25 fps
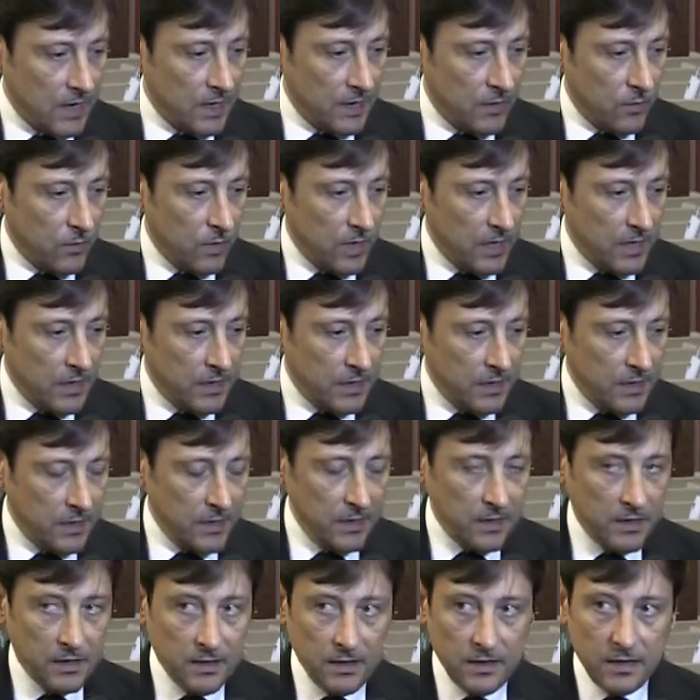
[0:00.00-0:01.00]
ai quali
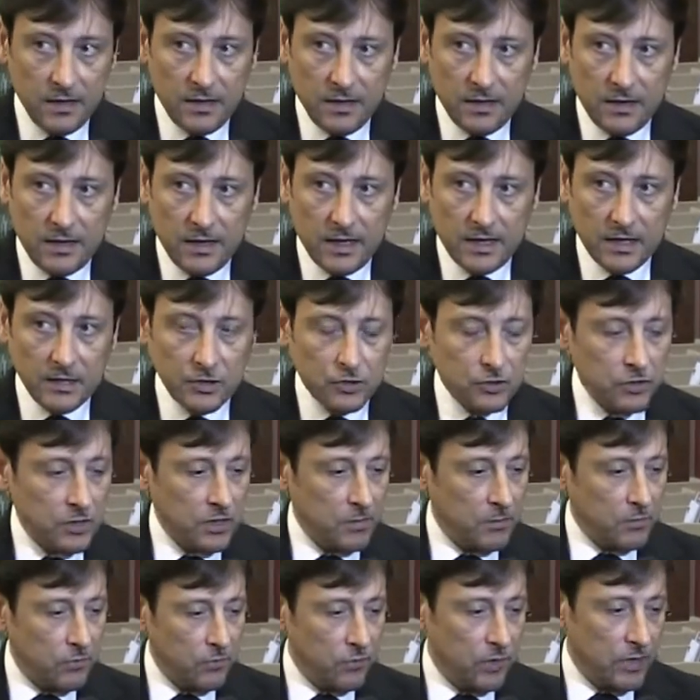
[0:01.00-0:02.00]
la
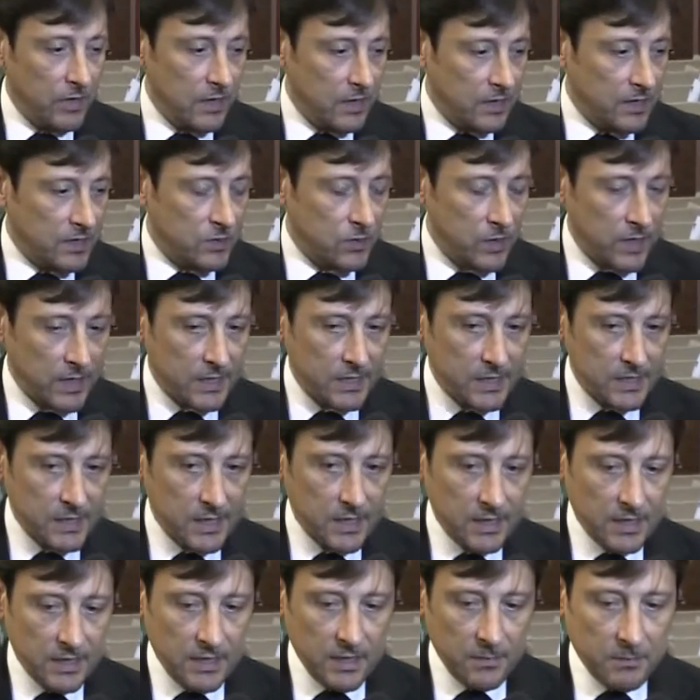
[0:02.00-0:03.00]
Regione Puglia e le sue
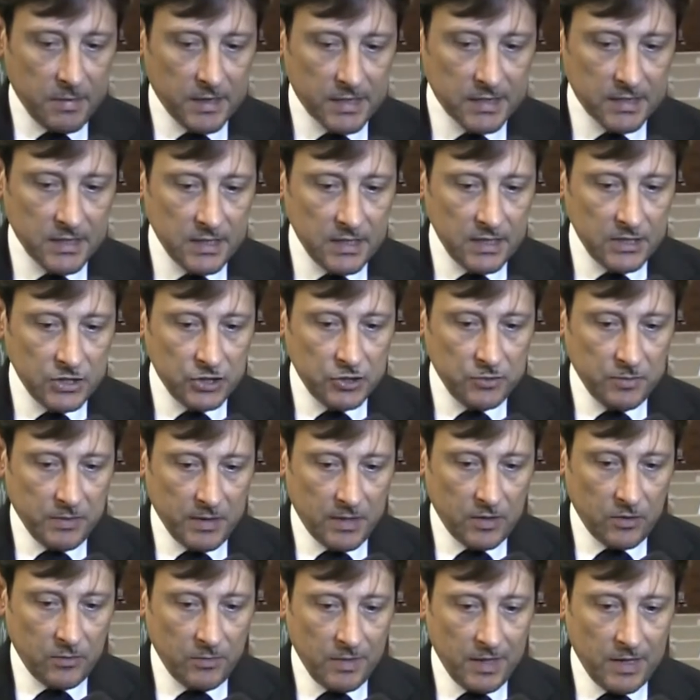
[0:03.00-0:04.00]
aziende
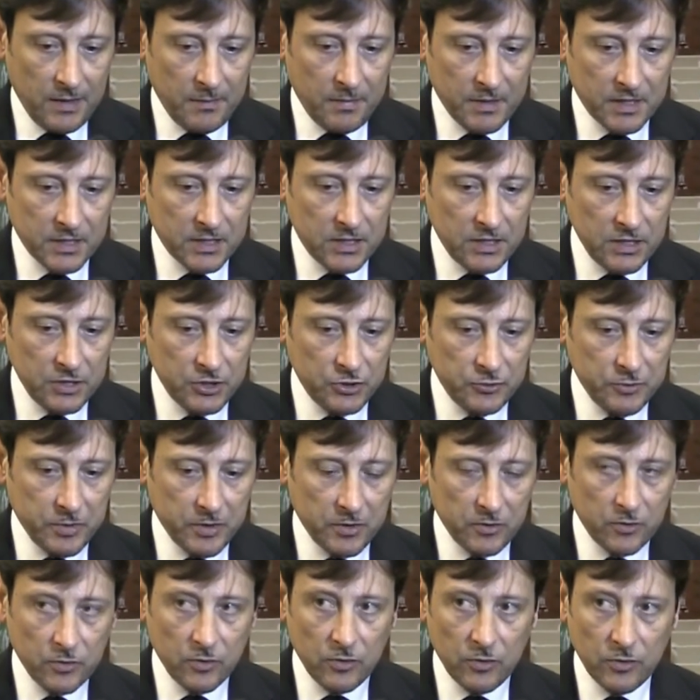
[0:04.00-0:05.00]
partecipano, ma
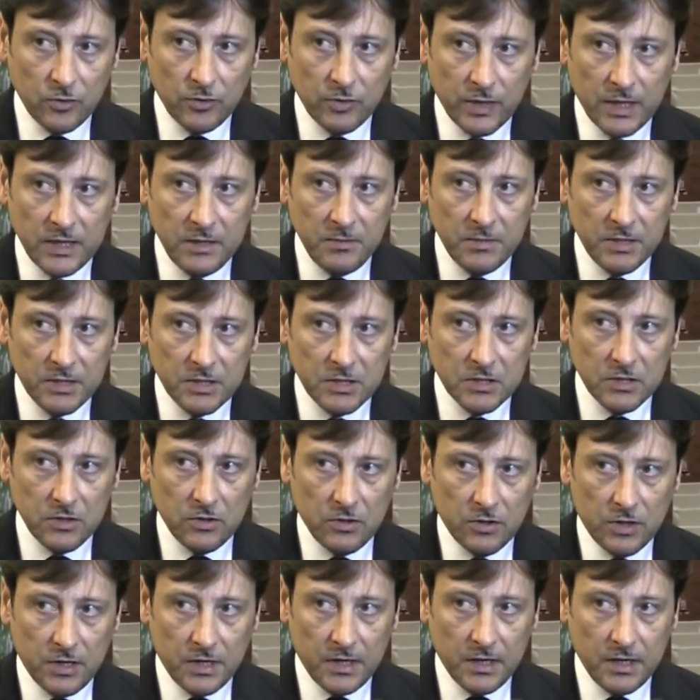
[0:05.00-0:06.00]
partecipano con una
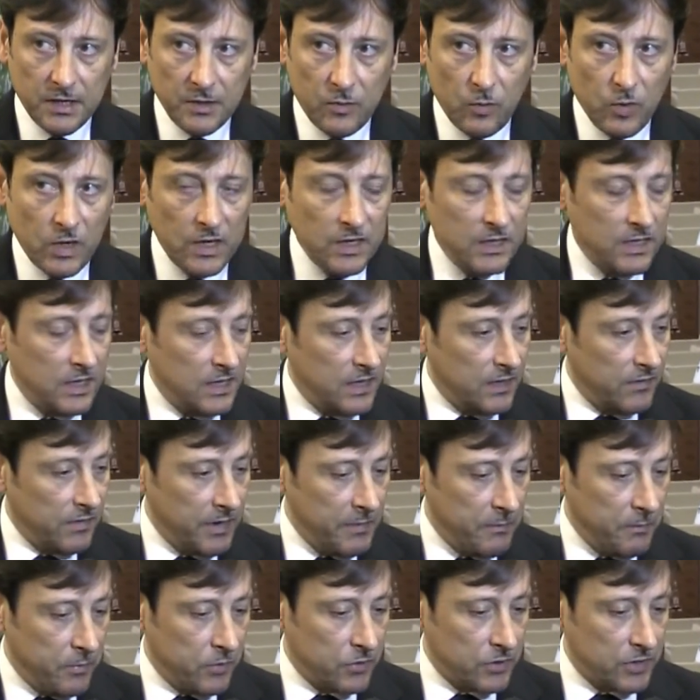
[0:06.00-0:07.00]
dimensione qualitativa
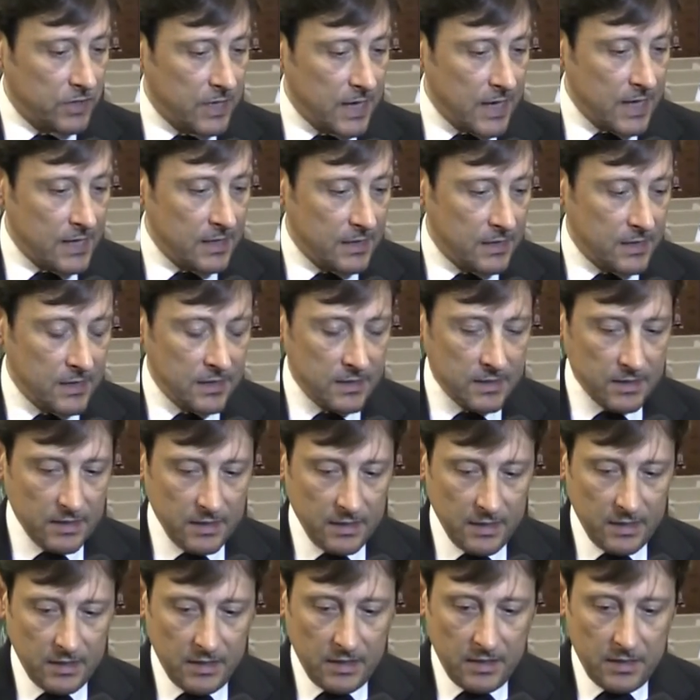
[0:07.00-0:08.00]
importante.
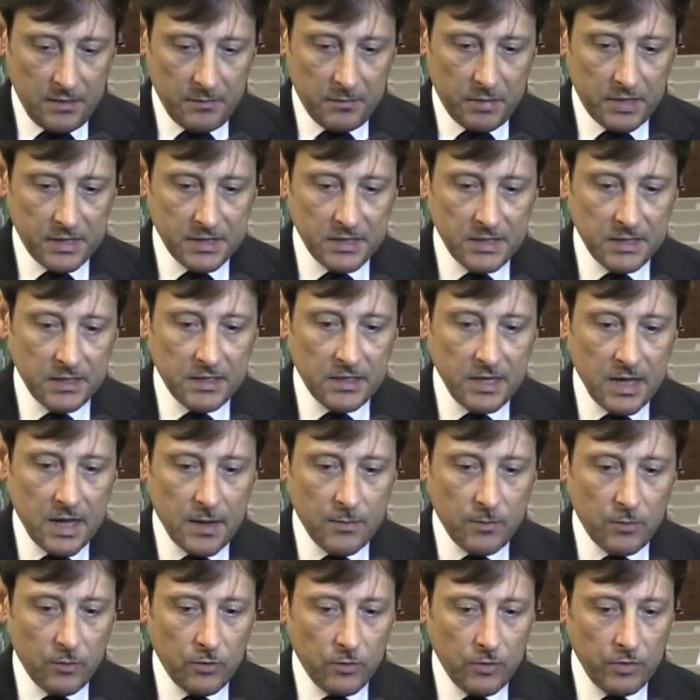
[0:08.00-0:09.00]

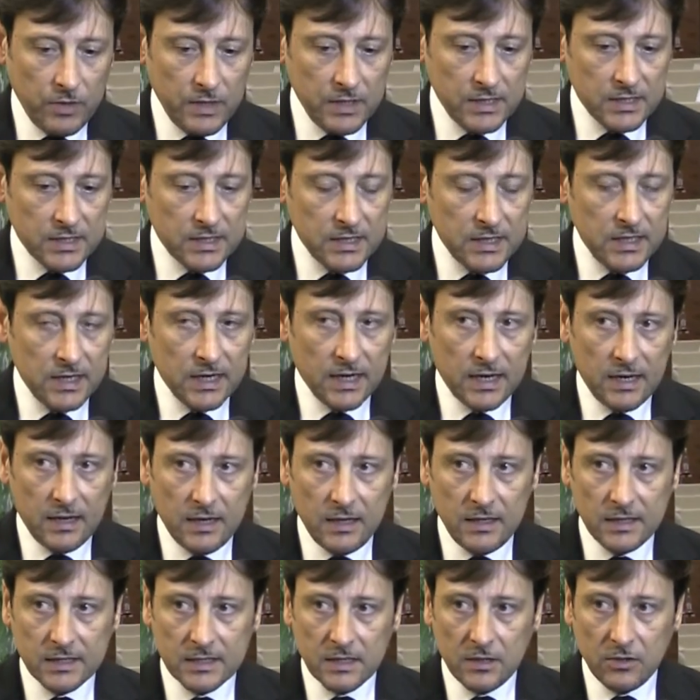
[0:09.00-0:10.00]
Presentiamo il
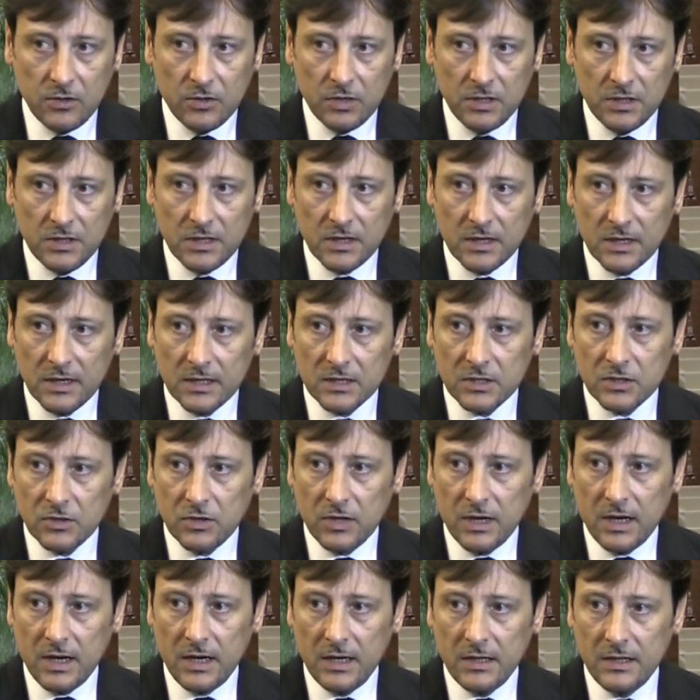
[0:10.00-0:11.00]
SIAL, il Salone
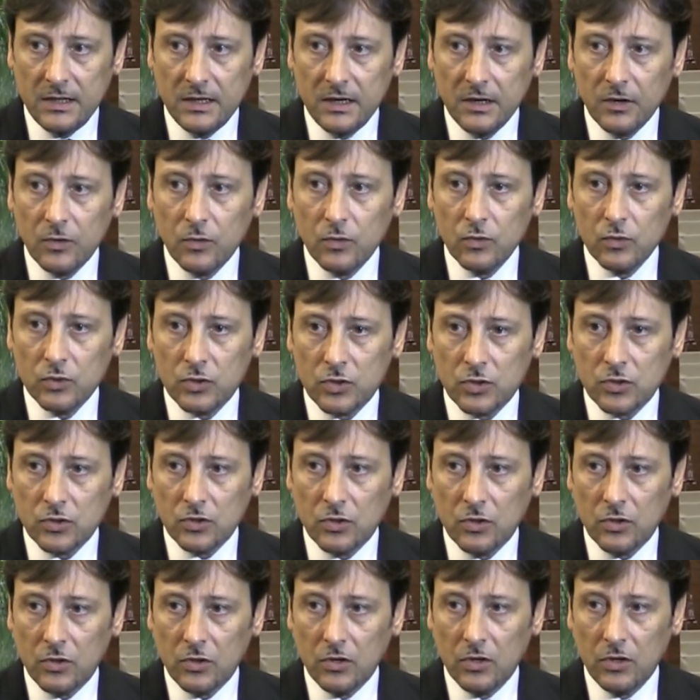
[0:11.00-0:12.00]
Internazionale del
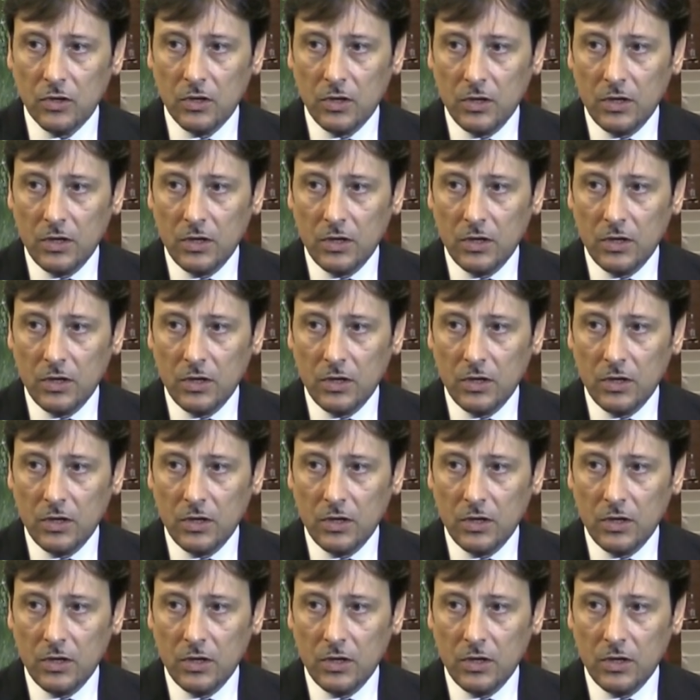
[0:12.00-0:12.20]
Gusto